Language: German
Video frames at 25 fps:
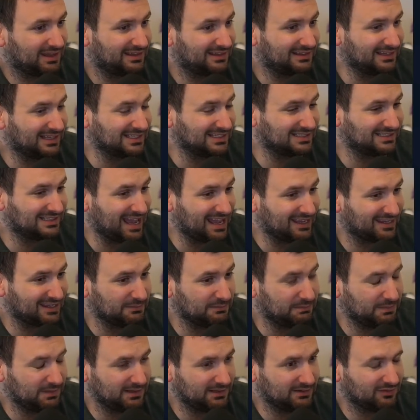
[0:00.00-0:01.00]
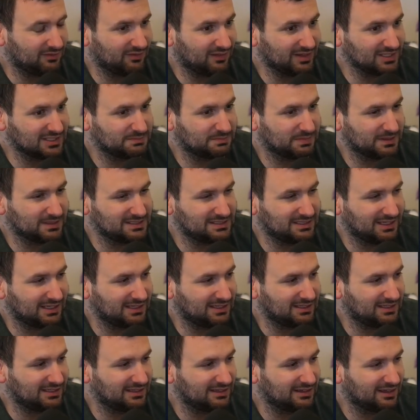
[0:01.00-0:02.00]
Das gleiche Bild, was passiert
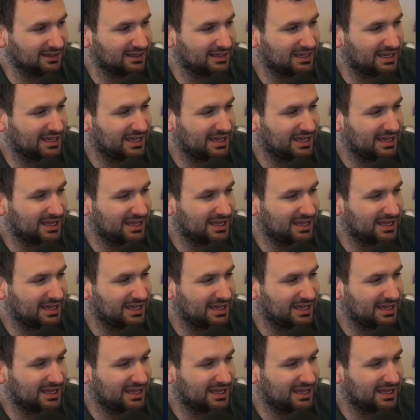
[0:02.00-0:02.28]
hier?